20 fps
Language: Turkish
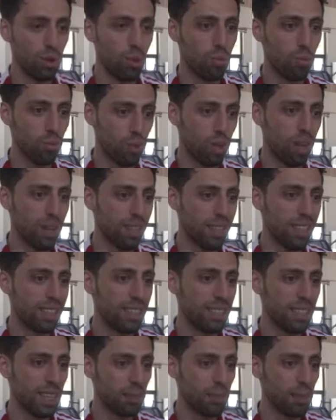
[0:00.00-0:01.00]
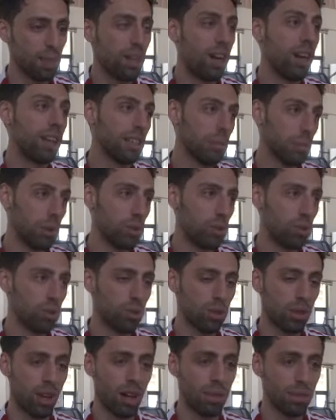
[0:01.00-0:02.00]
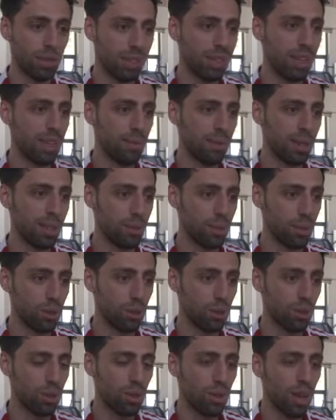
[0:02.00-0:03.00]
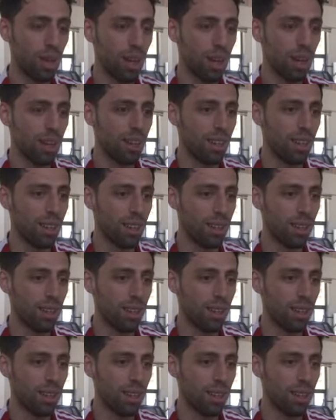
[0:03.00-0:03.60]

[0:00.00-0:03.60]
omuzlarında hissetmek ayrı bir gurur, tarif edilemez bir gurur. E,